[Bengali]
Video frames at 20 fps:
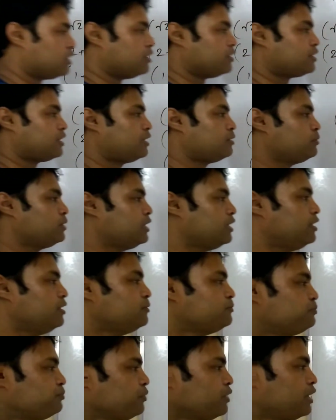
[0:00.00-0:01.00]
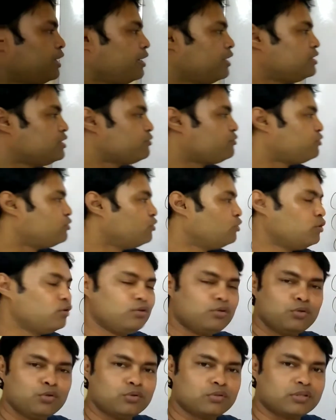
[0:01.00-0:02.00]
থ্রি তার মানে এই যে ফোর
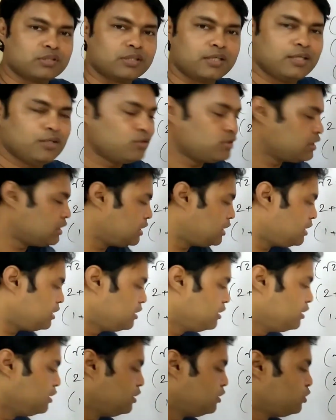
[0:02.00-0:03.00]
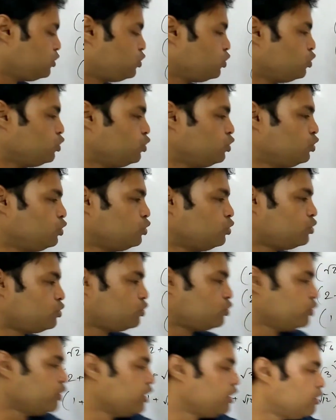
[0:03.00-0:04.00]
রুট থ্রিও যা টু রুট
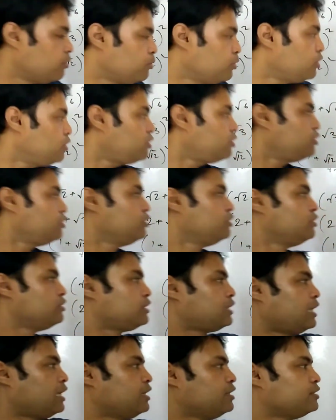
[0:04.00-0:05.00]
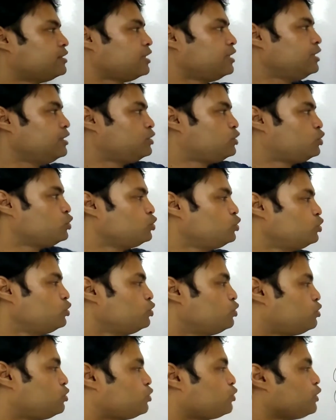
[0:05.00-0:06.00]
টুয়েলভও তাই তাহলে এই টু
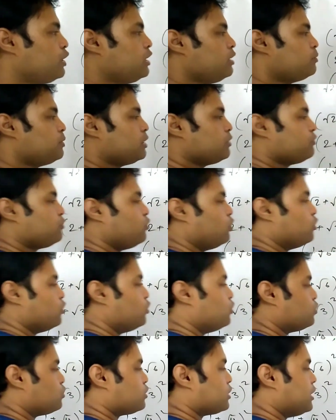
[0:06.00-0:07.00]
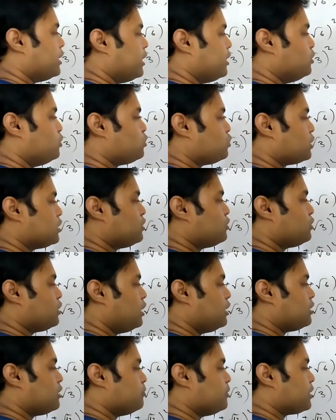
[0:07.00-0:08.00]
রুট টুয়েলভ আর ফোর রুট থ্রি এই দুটো কিন্তু
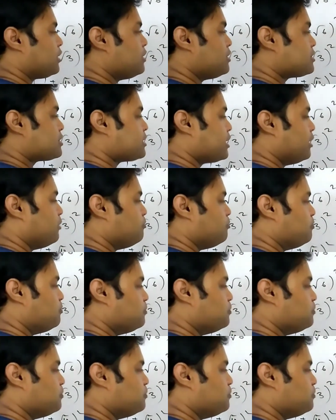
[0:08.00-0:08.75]
আলটিমেটলি সেম